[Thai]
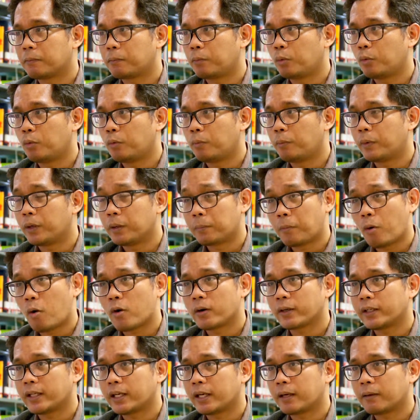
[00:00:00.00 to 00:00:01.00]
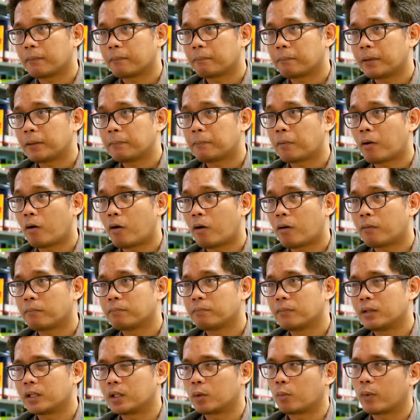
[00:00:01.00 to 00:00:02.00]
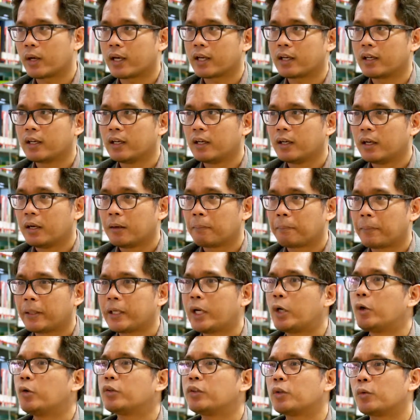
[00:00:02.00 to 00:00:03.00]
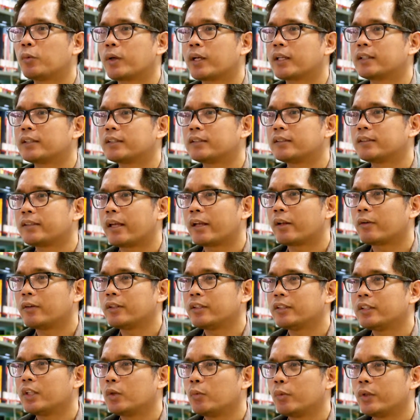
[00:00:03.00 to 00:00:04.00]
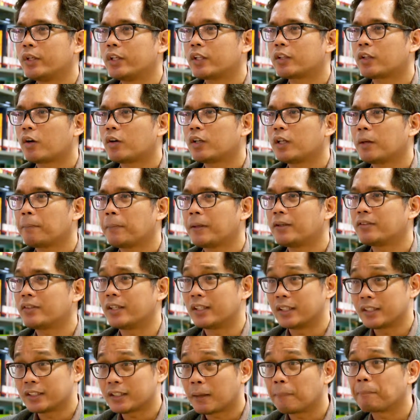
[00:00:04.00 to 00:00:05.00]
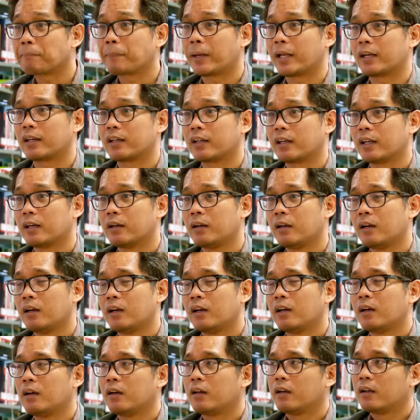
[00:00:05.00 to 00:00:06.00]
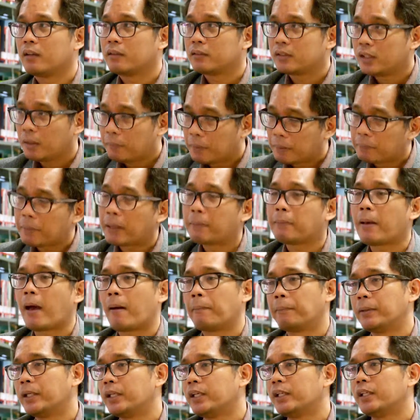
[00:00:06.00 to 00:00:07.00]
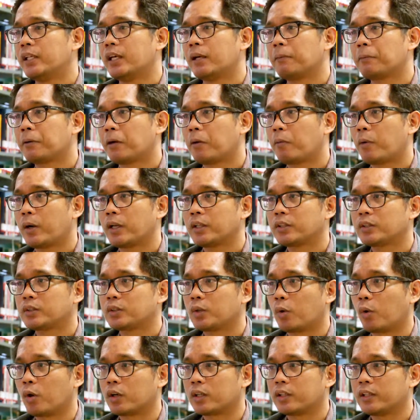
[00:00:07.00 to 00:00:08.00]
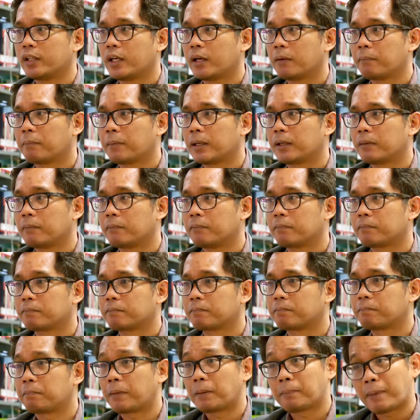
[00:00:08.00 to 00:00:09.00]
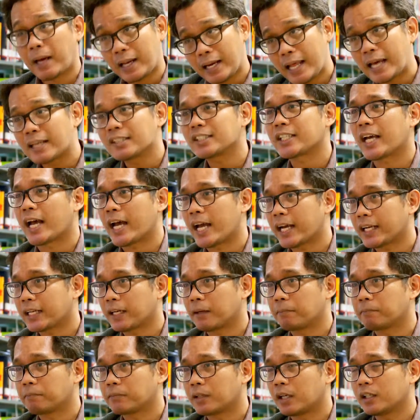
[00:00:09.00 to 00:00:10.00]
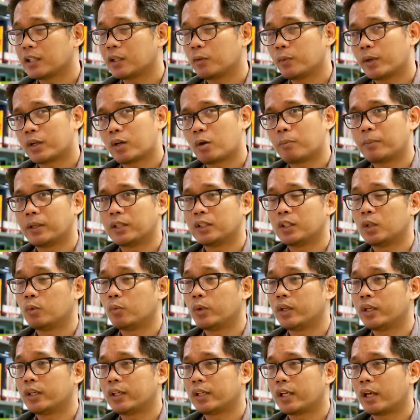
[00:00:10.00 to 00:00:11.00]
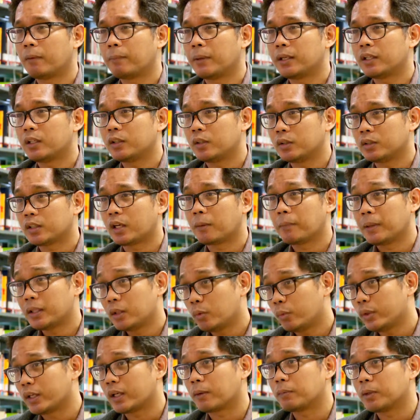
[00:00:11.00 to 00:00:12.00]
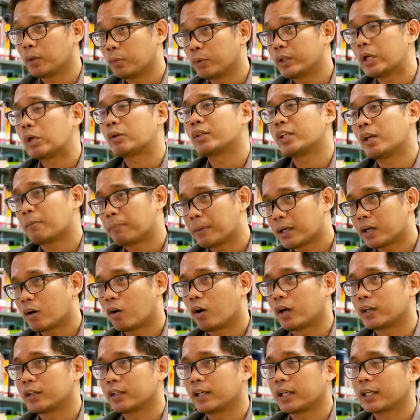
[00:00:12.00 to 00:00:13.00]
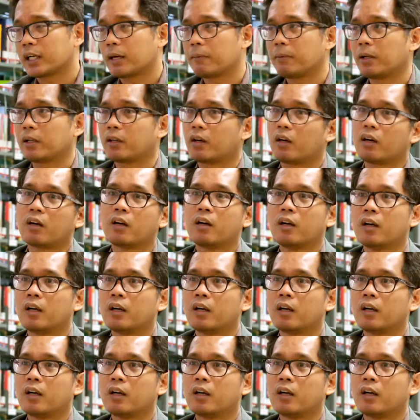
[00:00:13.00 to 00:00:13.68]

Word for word: ผู้บริโภคเนี่ยไม่พร้อมหรือว่าไม่ได้รู้สึกว่าเทคโนโลยีทีวีดิจิตอลเนี่ยเป็นสิ่งที่จำเป็นนะที่มันเป็นแบบนี้เนี่ยเพราะว่าโจทย์เนี่ยมันมันมาล่าช้าครับก็คือว่าเรามีทีวีเคเบิลเคเบิลทีวีกับทีวีเดียวเทียมมาก่อนนะครับแล้วก็